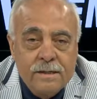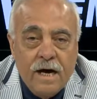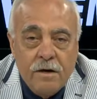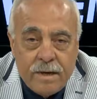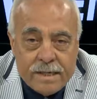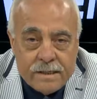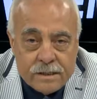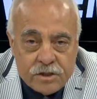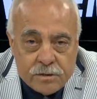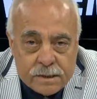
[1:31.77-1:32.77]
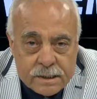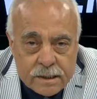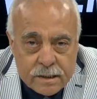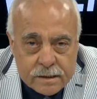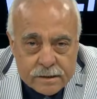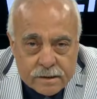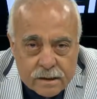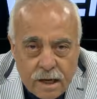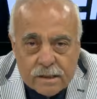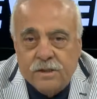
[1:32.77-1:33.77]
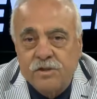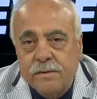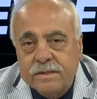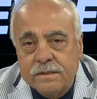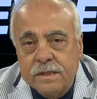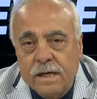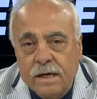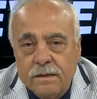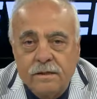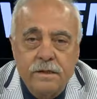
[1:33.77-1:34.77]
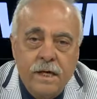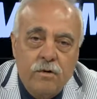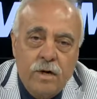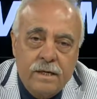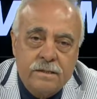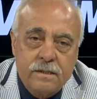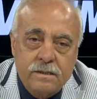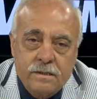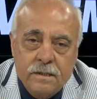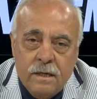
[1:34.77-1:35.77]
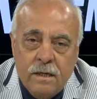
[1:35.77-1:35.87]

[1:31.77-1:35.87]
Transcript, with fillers: Darbe girişimine kalkışmasına adını ne koyarsanız